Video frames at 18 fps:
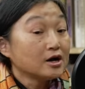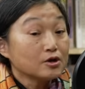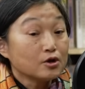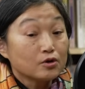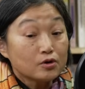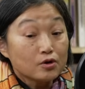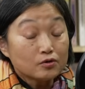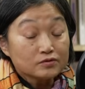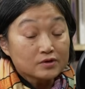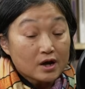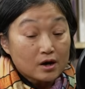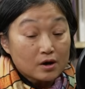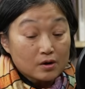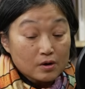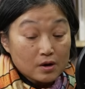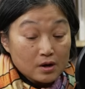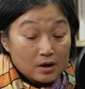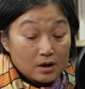后有用
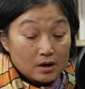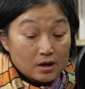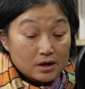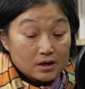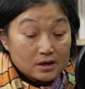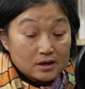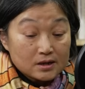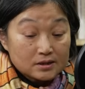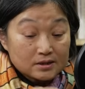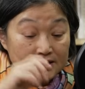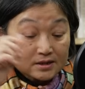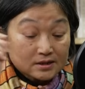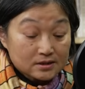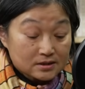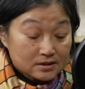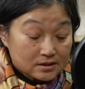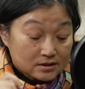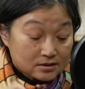到呃那
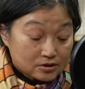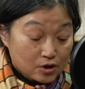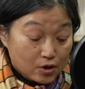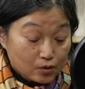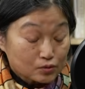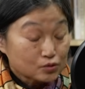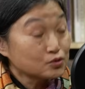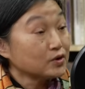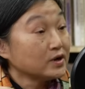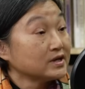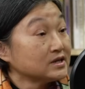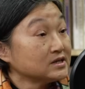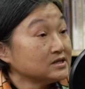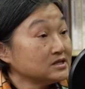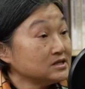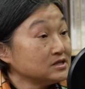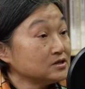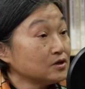个抽水的
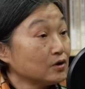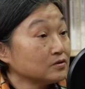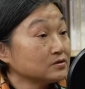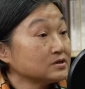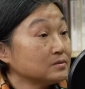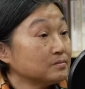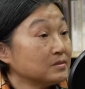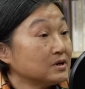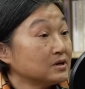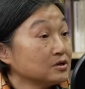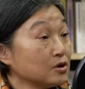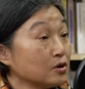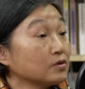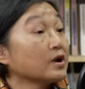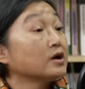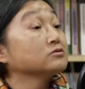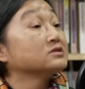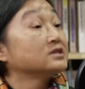系统，什么
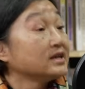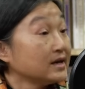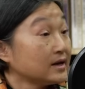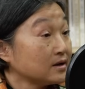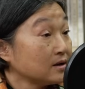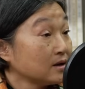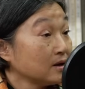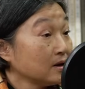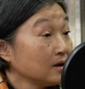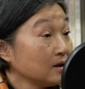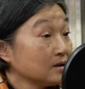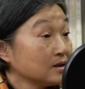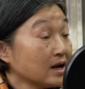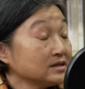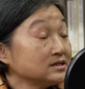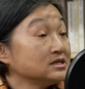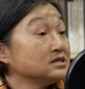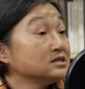用到电，
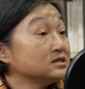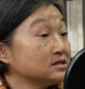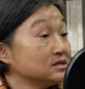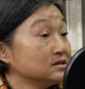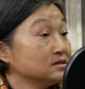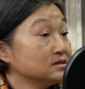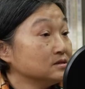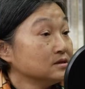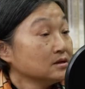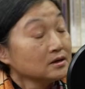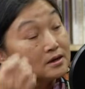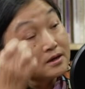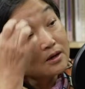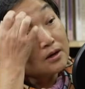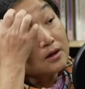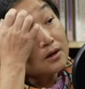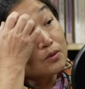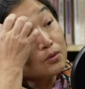那其实
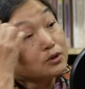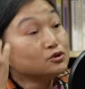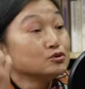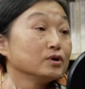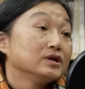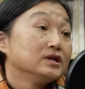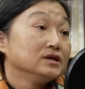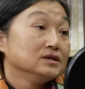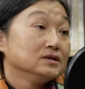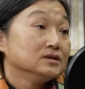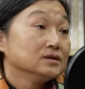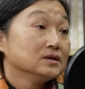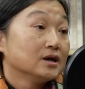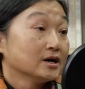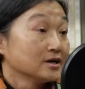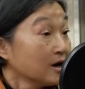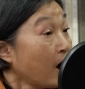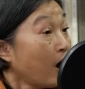微水利
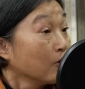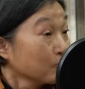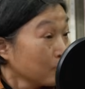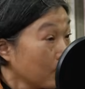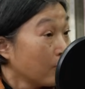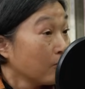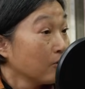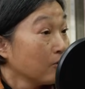很好用，